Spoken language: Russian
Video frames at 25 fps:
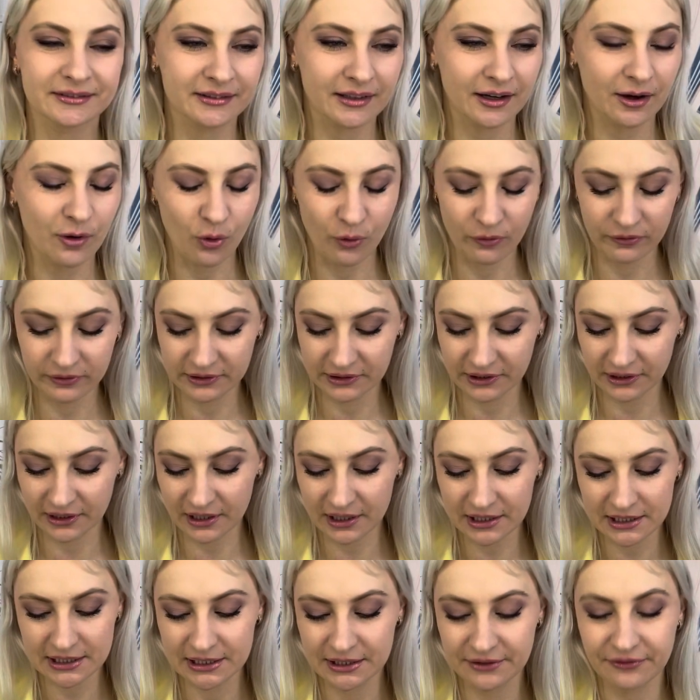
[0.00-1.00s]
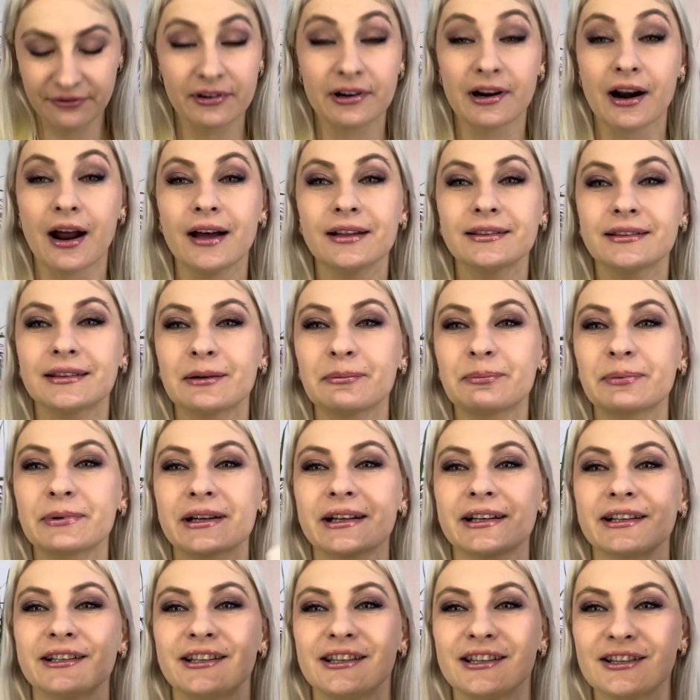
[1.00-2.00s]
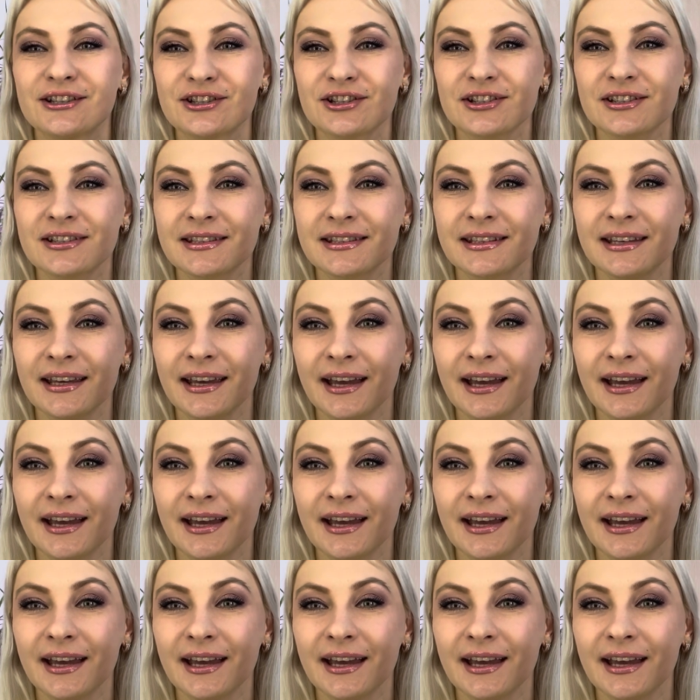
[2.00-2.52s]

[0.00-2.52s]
какого-то разврата практически.